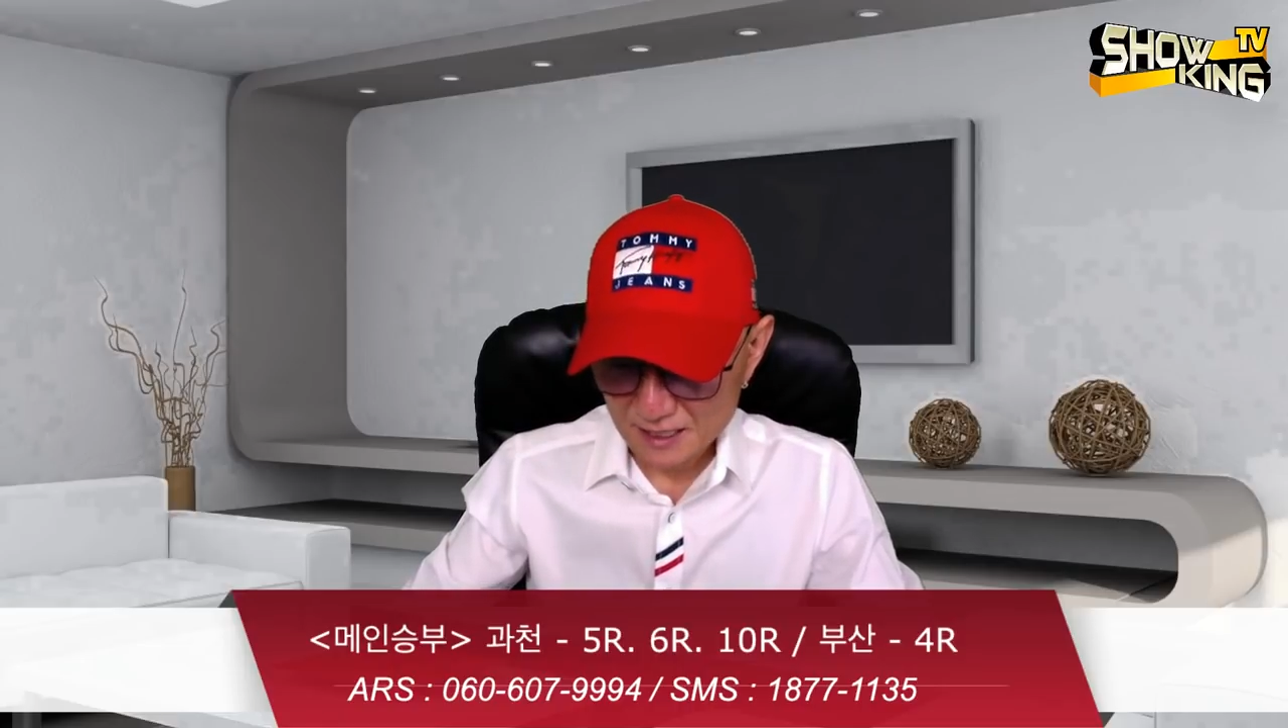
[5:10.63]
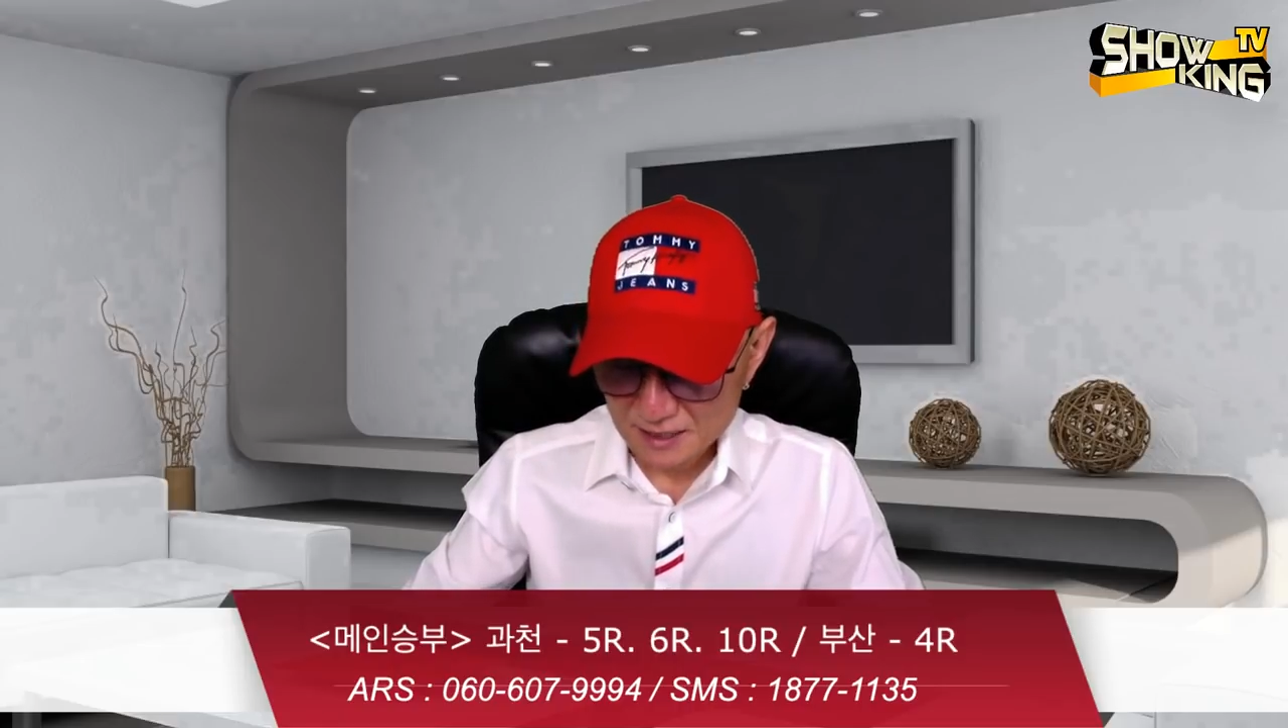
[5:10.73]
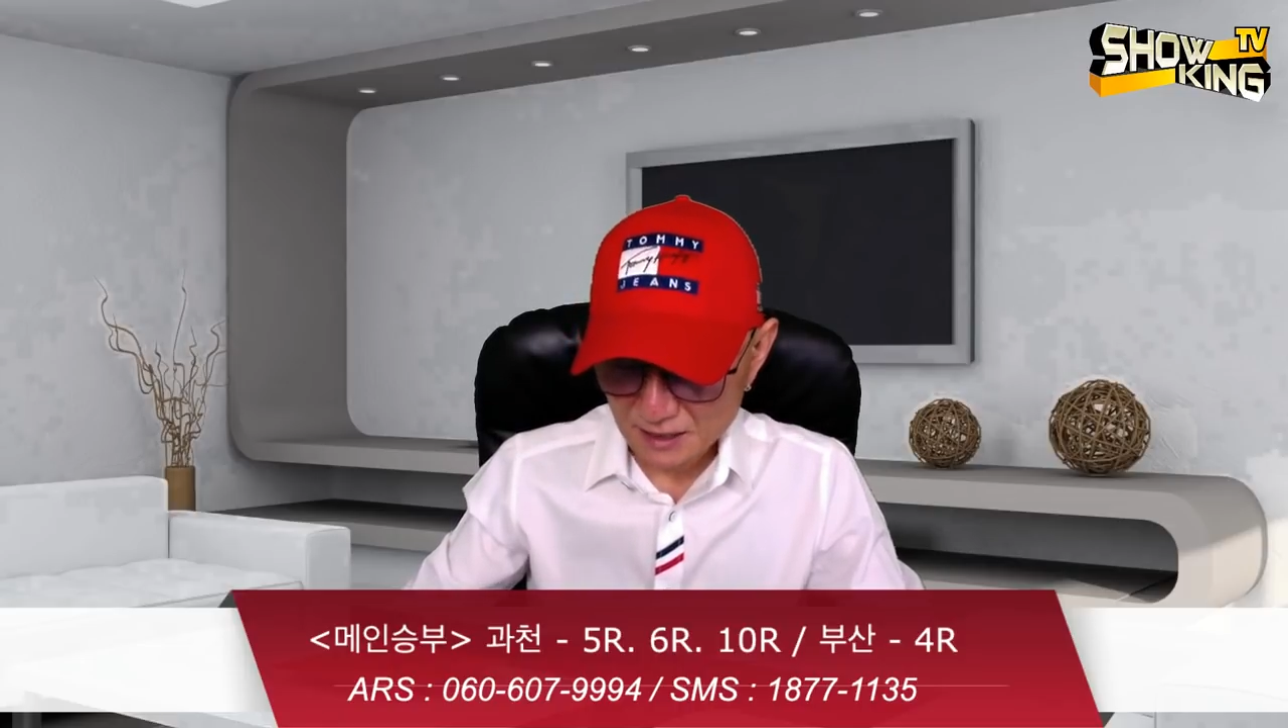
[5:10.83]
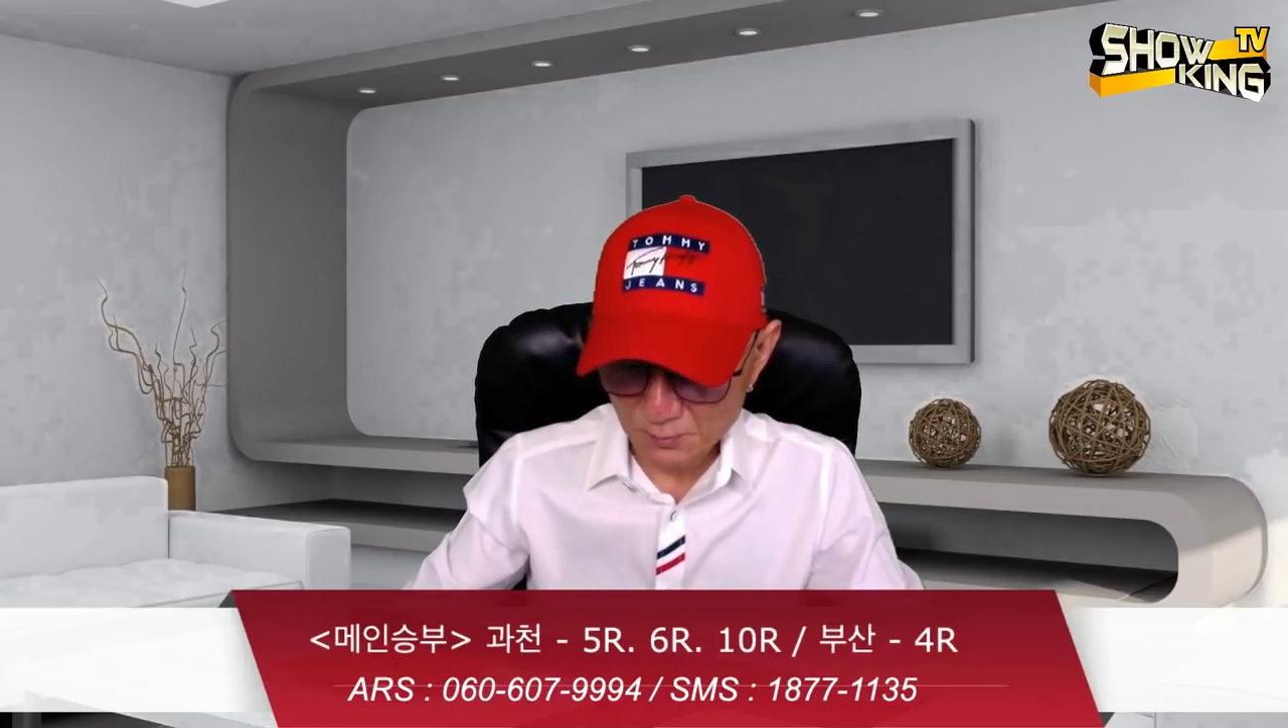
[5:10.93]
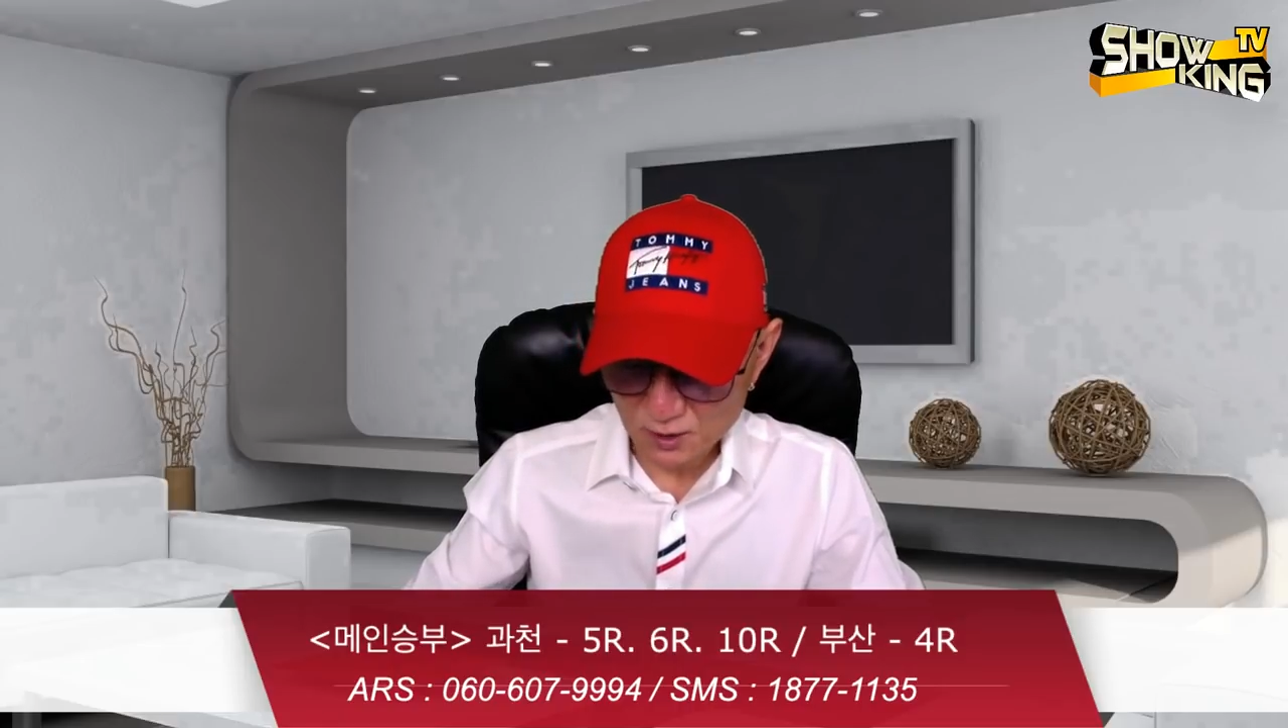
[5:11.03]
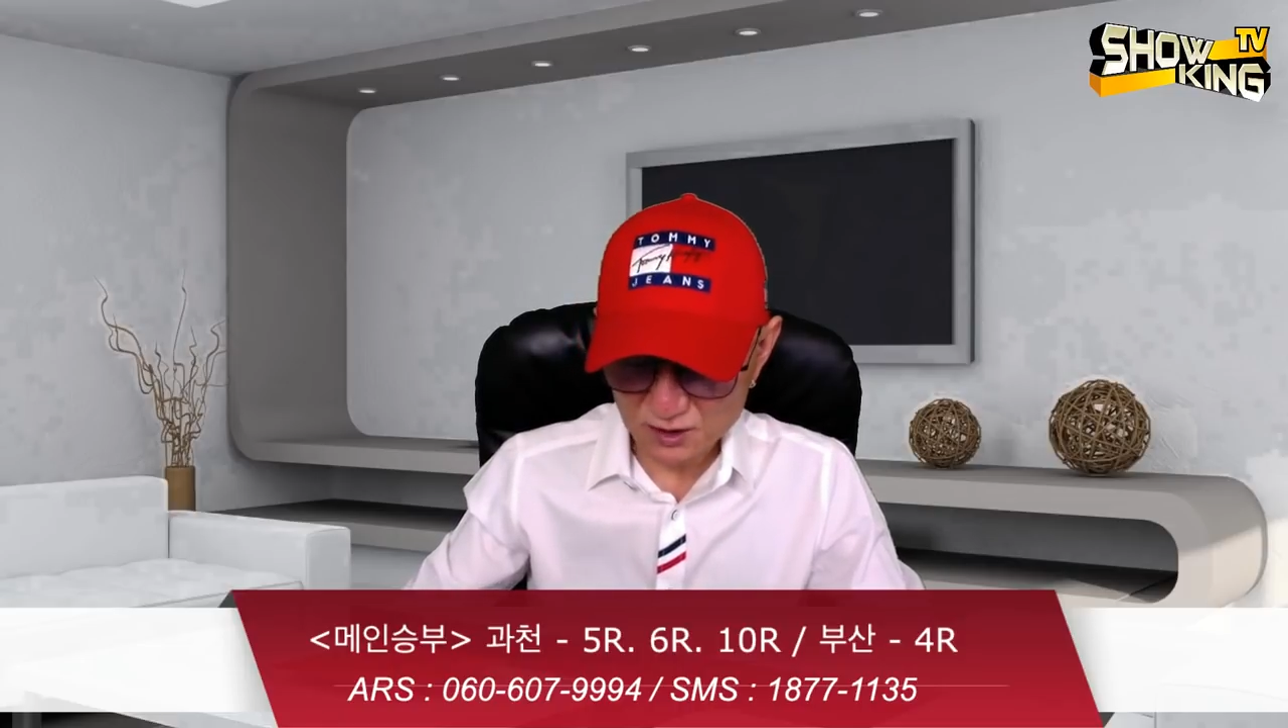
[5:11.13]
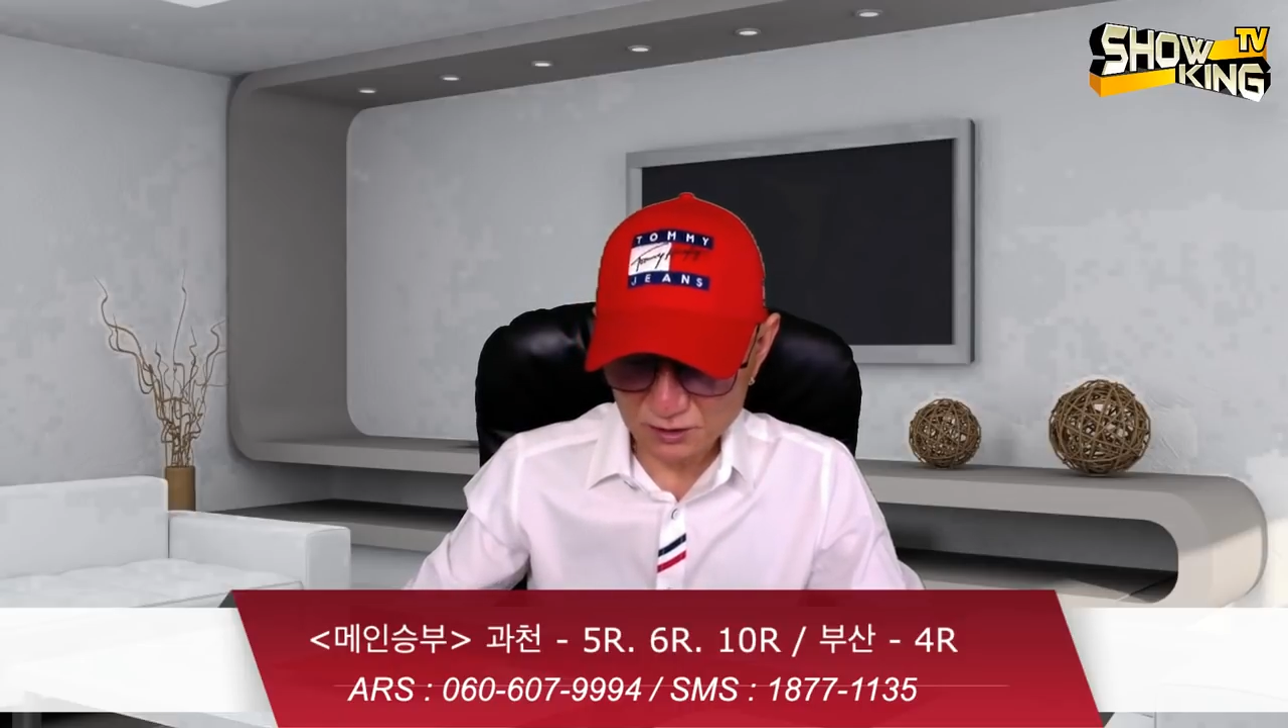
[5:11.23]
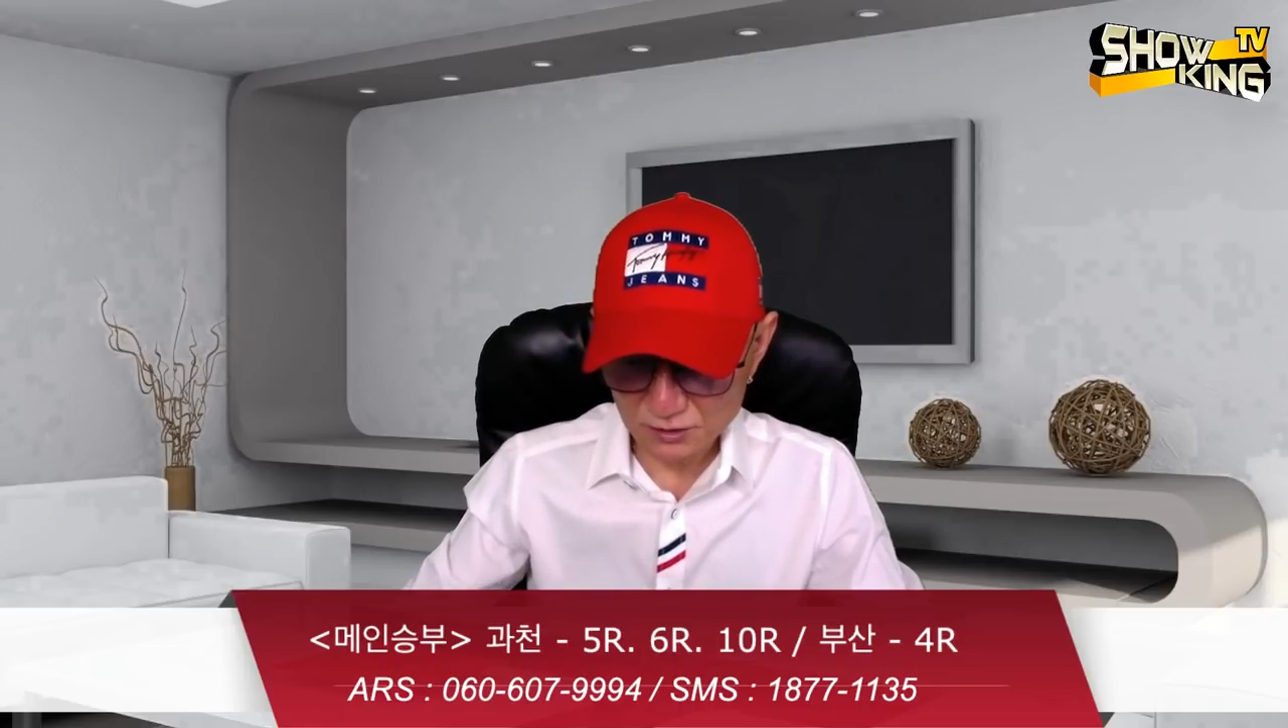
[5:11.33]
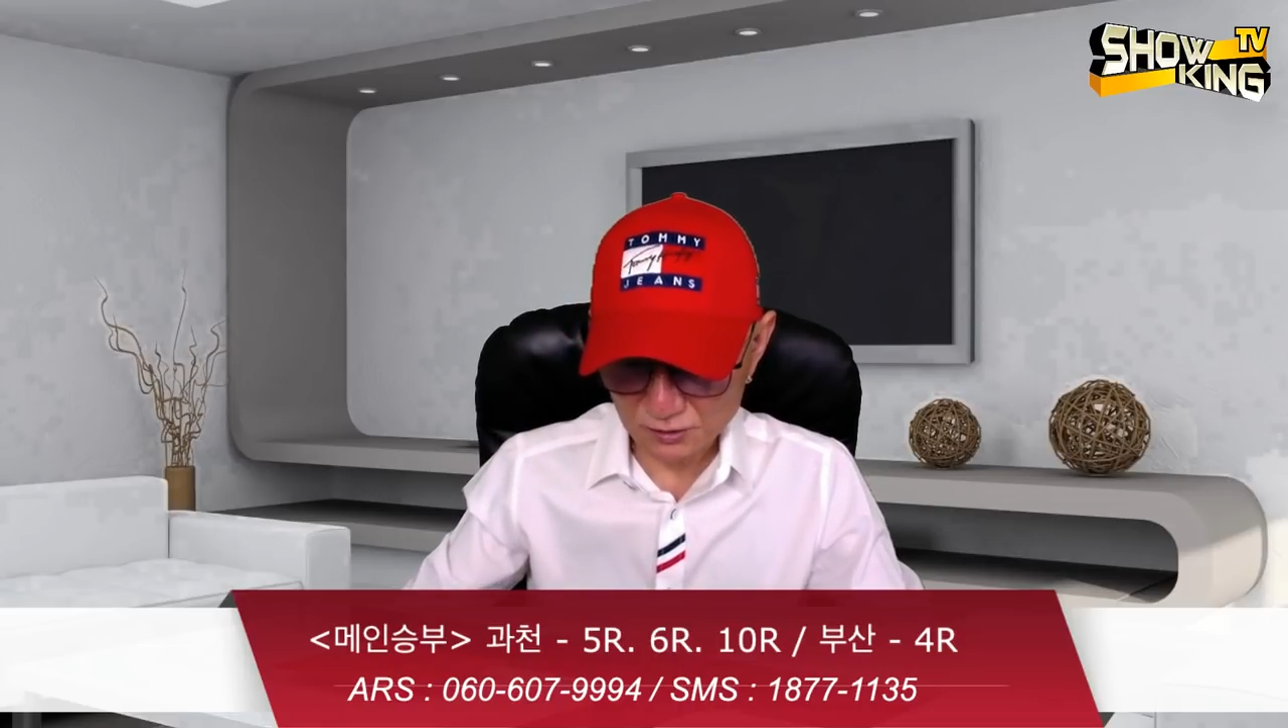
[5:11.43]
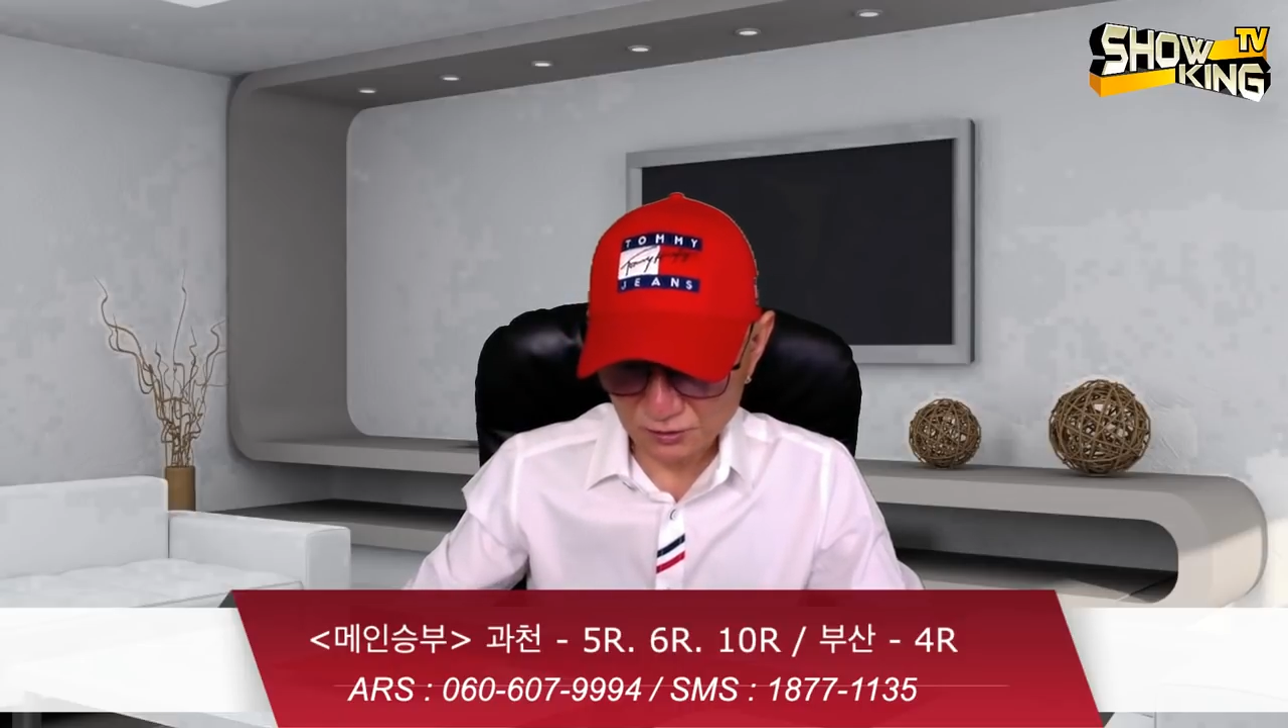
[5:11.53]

삼복승으로